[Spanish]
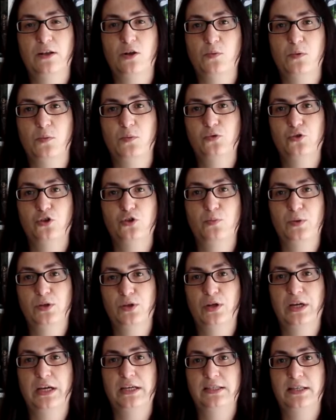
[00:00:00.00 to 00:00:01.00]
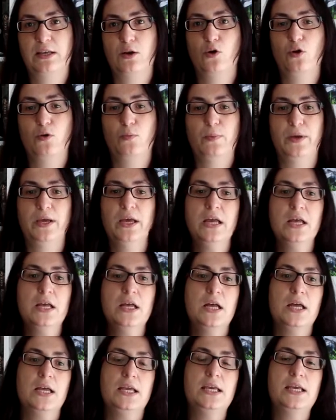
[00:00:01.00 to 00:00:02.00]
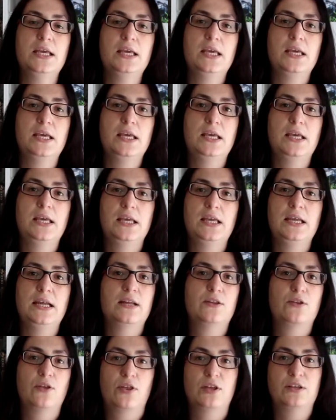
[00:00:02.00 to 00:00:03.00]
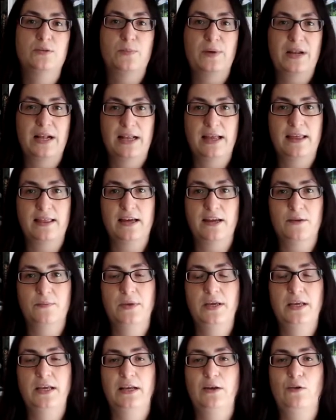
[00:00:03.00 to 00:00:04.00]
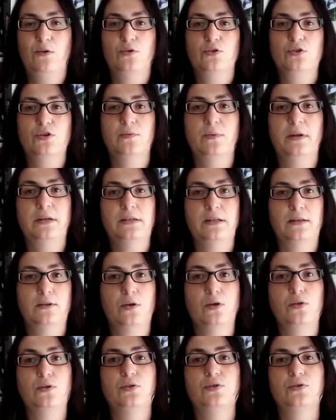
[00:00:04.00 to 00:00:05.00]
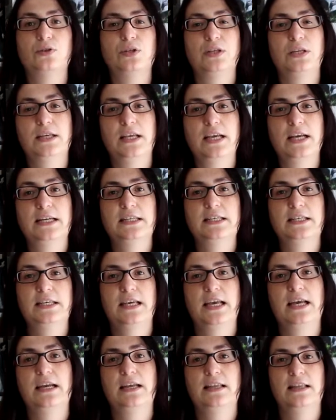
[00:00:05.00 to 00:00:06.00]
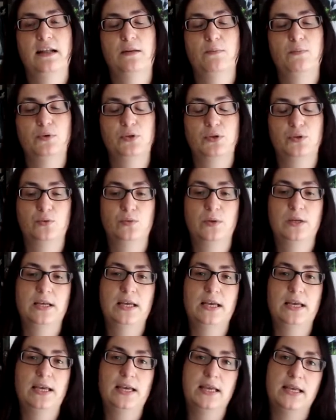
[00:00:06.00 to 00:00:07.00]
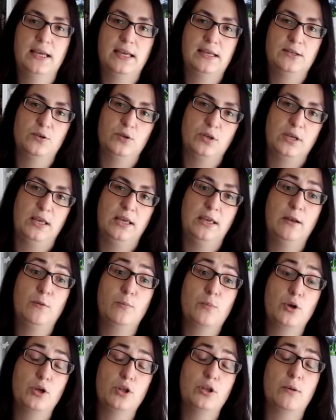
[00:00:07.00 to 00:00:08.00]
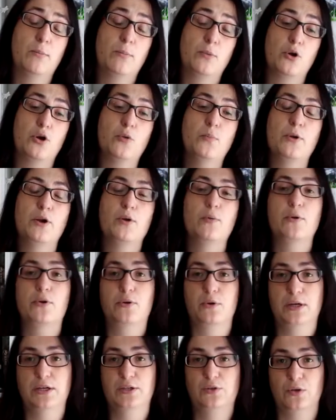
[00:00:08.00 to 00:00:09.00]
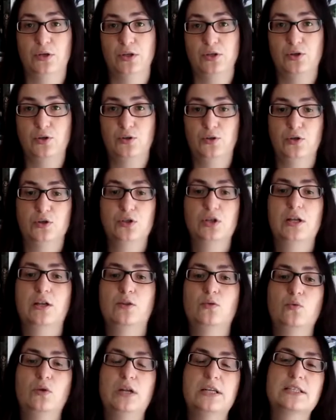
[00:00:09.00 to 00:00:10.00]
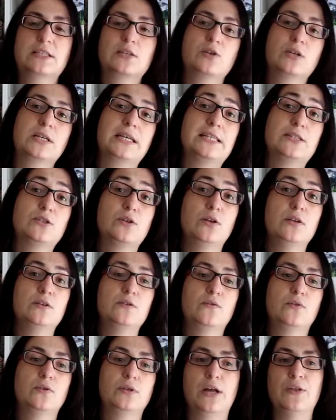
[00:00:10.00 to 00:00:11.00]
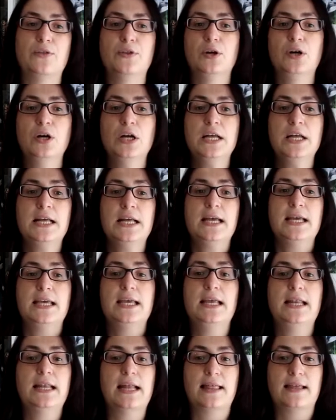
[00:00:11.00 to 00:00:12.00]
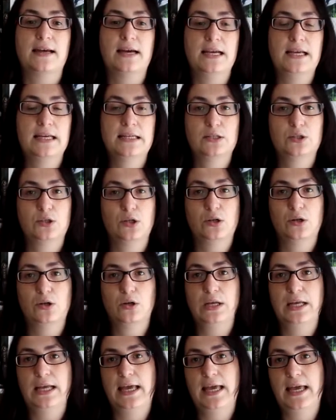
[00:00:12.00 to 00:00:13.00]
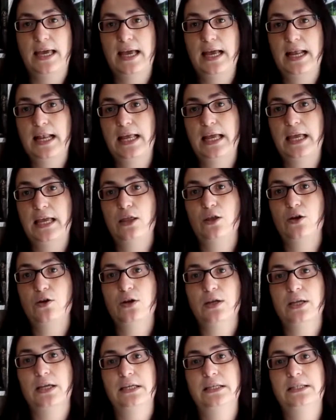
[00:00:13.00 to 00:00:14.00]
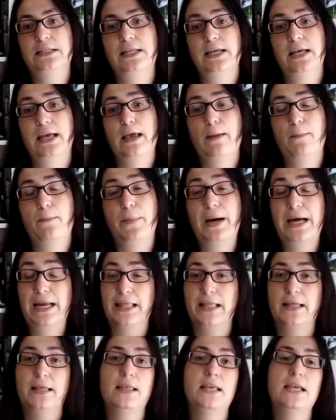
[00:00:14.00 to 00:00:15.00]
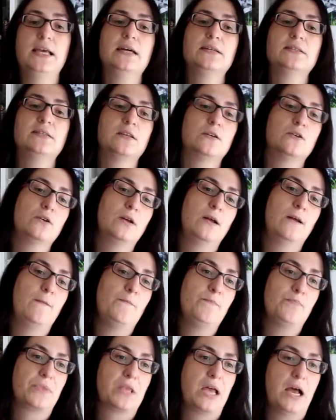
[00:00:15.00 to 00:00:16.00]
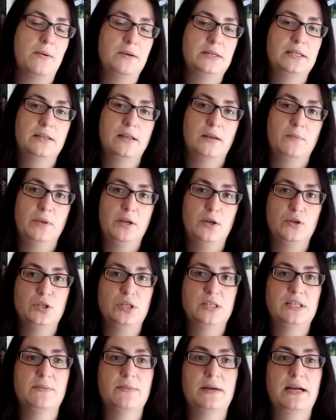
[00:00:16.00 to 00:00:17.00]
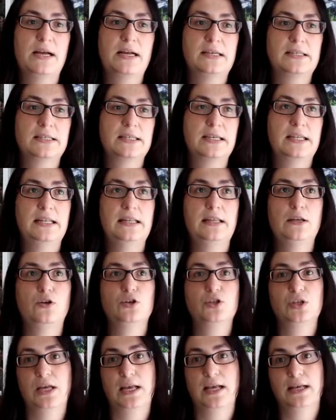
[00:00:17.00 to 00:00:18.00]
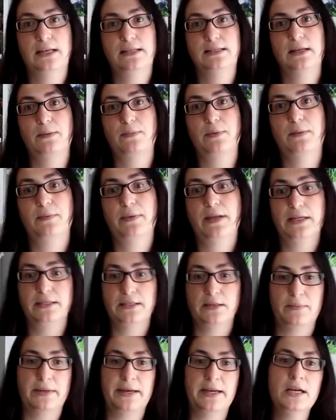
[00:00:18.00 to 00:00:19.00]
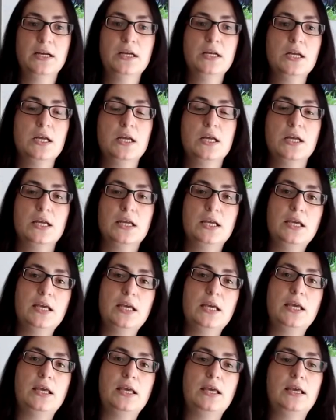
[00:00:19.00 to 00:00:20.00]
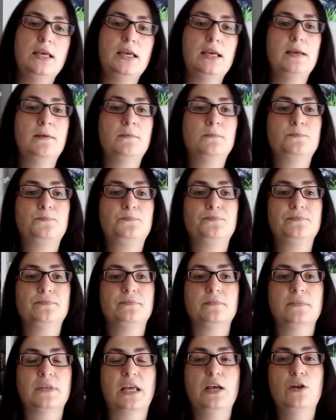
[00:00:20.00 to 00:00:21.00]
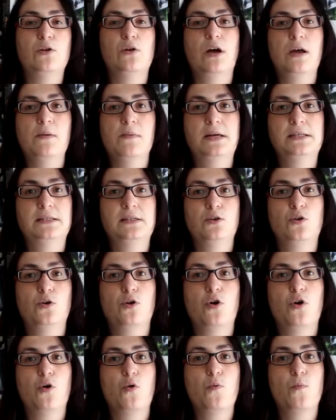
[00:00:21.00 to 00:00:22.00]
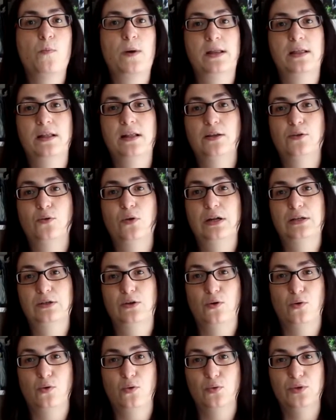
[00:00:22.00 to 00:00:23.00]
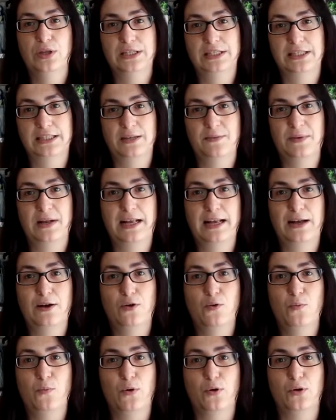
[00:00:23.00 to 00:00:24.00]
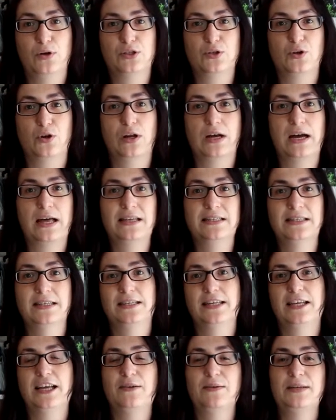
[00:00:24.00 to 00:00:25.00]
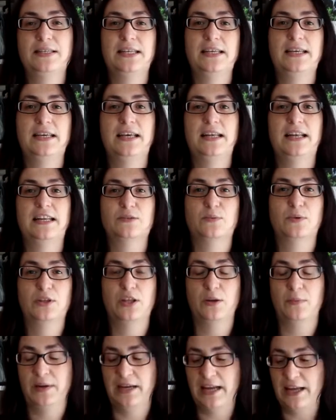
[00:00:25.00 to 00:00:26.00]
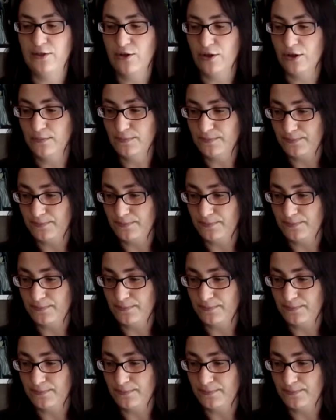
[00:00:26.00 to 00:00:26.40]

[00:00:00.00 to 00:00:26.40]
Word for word: como muchos personajes de golpe y, y entonces para quedarme con los nombres de todos y quién es quién y tal, pues tuve que, eso, que ir poquito a poco, pero bueno, eso, que son dos lecturas que estoy disfrutando y nada, es todo lo que he leído en este par de días, tengo que a ver si termino sistemas críticos en esta primera semana y, mm, y luego además tengo un par de lecturas conjuntas que se me han quedado un poco descolgadas, así que a ver si las voy terminando